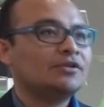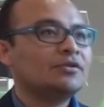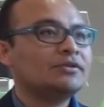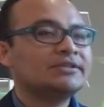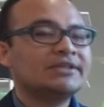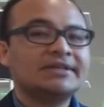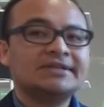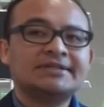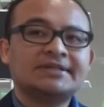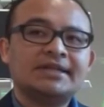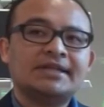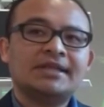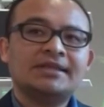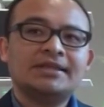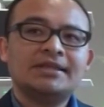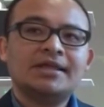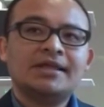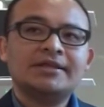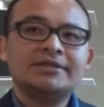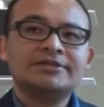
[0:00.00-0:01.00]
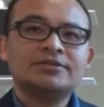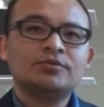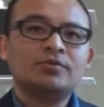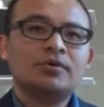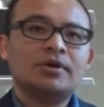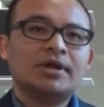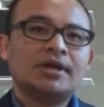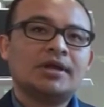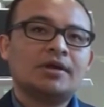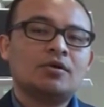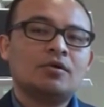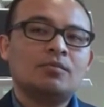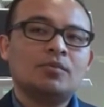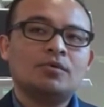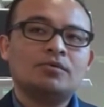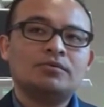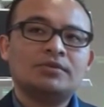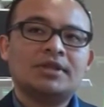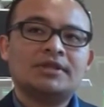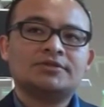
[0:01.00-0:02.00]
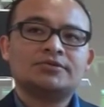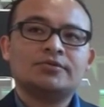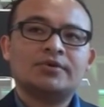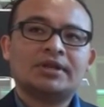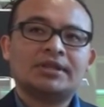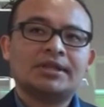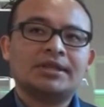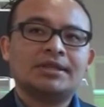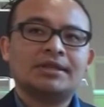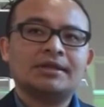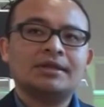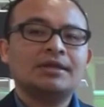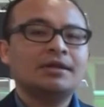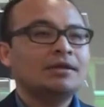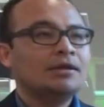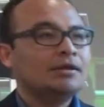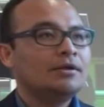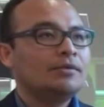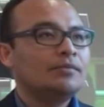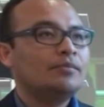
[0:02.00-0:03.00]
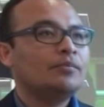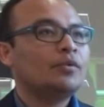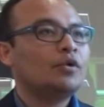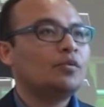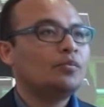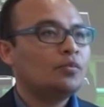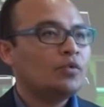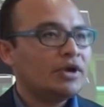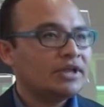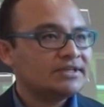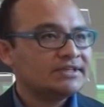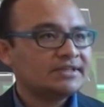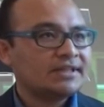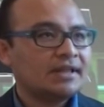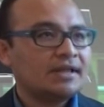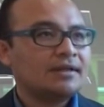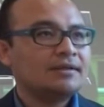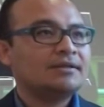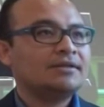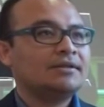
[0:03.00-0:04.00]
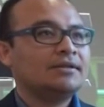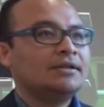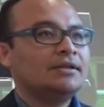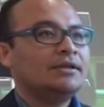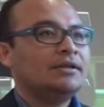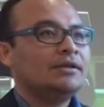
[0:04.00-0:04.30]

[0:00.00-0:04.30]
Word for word: Entonces, Identidades surge como una suerte de propuesta,